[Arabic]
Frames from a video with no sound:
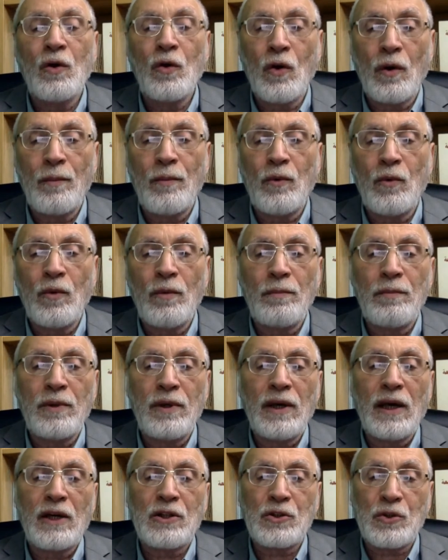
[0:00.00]
يؤمنون
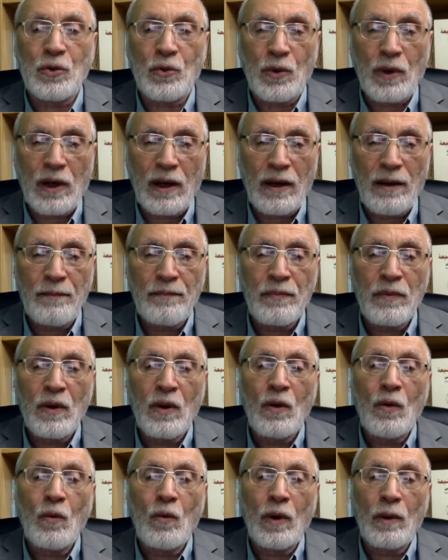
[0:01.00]
بالشورى
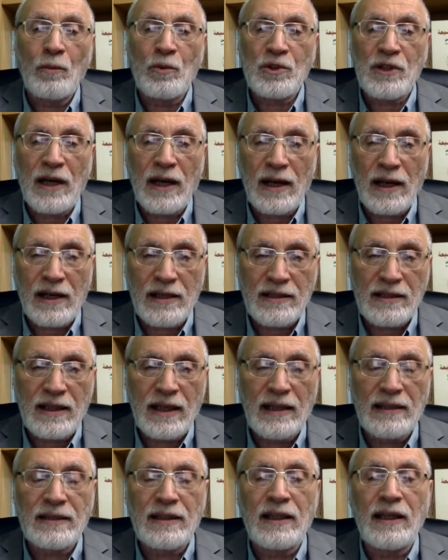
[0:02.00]
والمشاركة
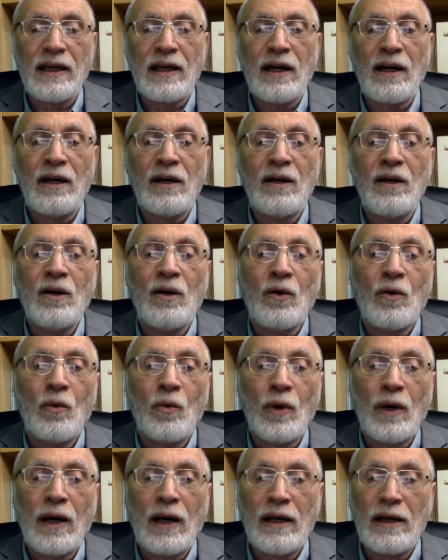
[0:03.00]
السياسية
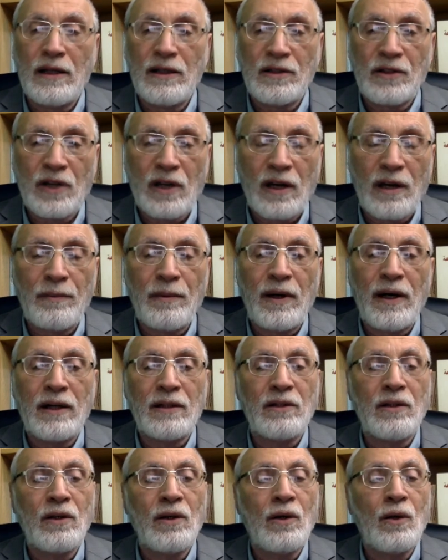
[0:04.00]

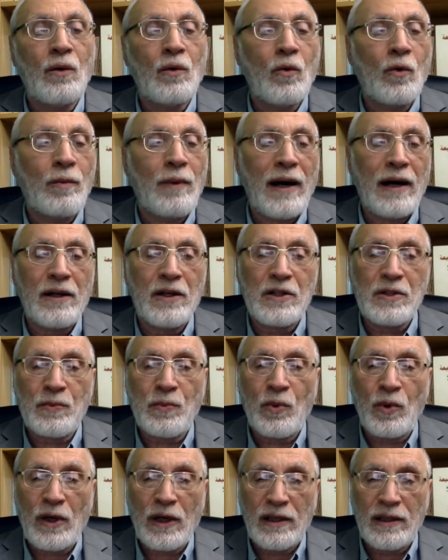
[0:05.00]
والانتخابات وبعد
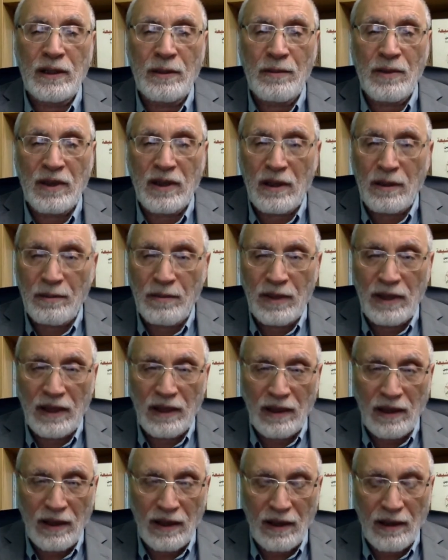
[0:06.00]
أسبوع عندنا مثلا
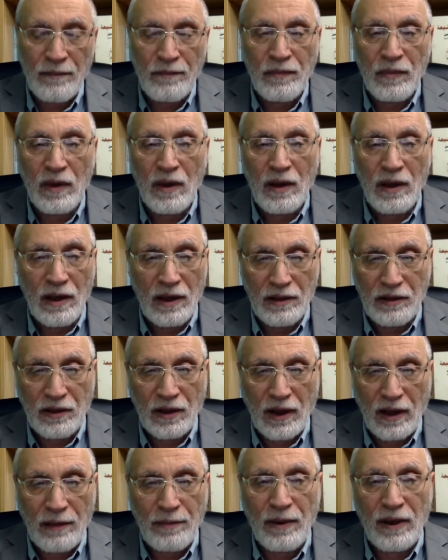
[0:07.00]
بالعراق
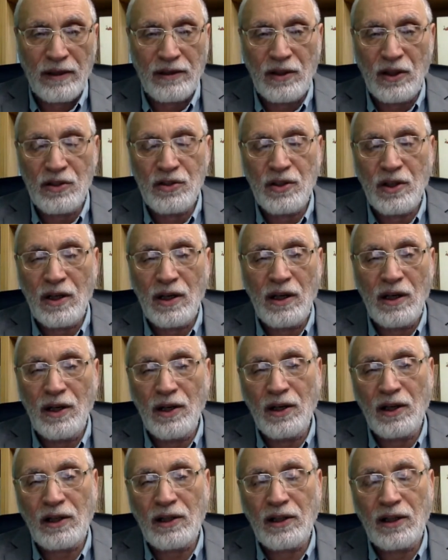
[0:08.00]
انتخابات تجري
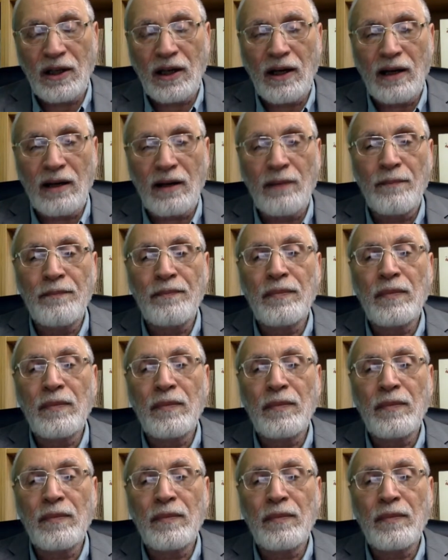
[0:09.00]
لاختيار